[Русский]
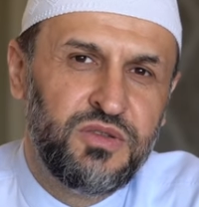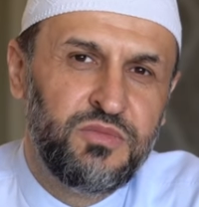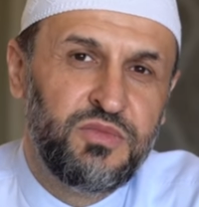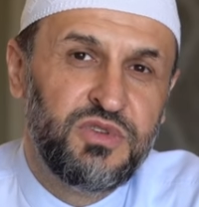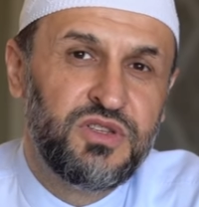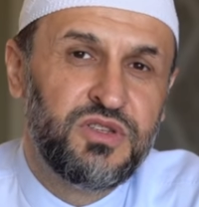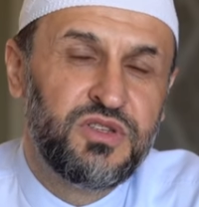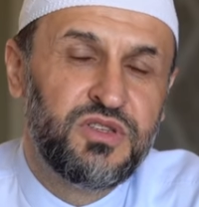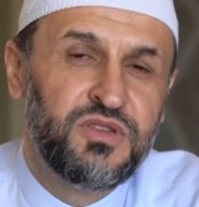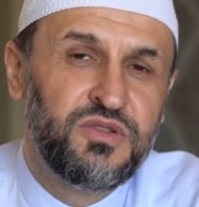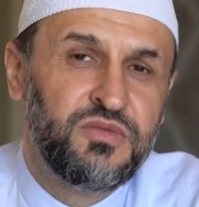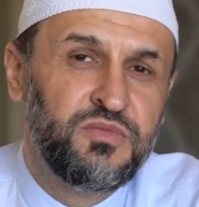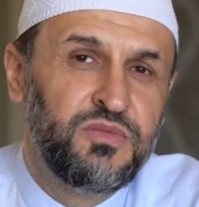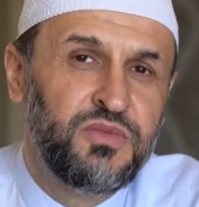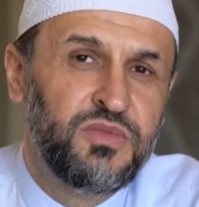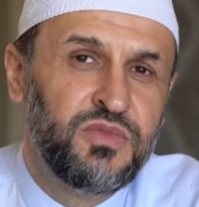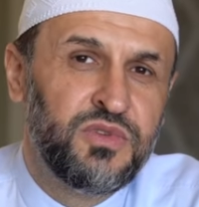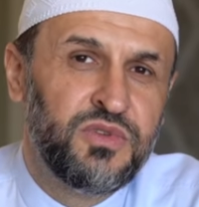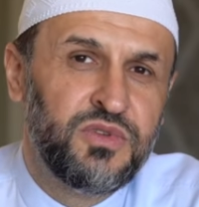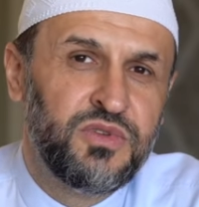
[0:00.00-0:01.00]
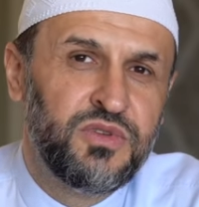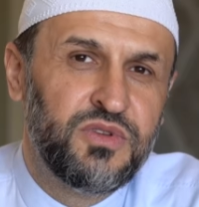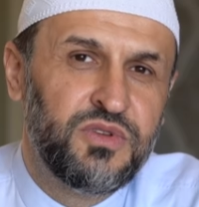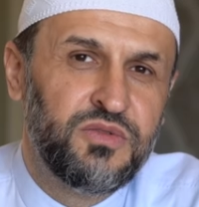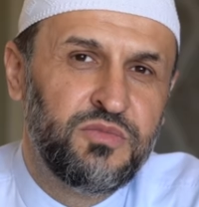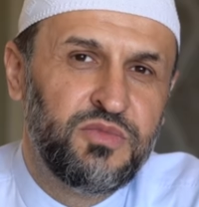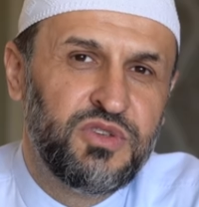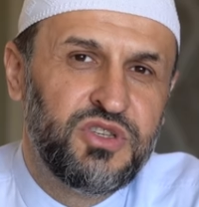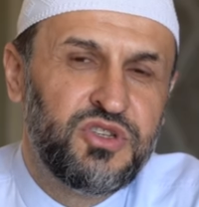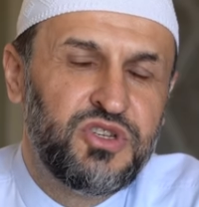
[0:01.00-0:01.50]
и бес, э,
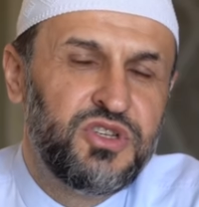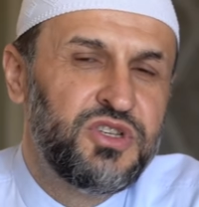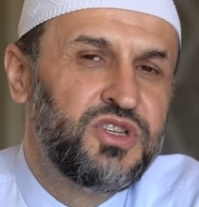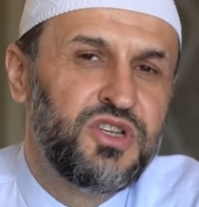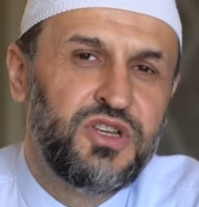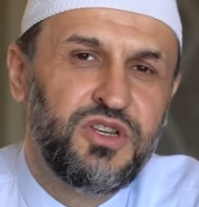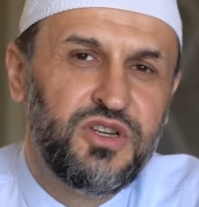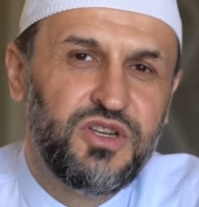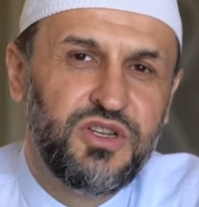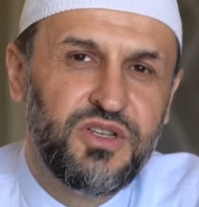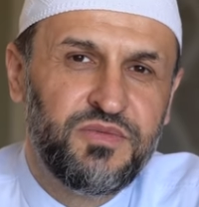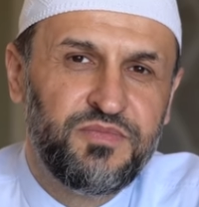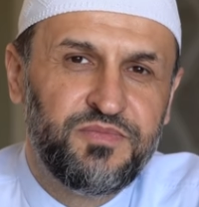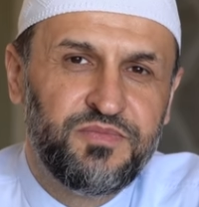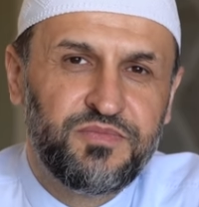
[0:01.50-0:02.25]
бесчисленны.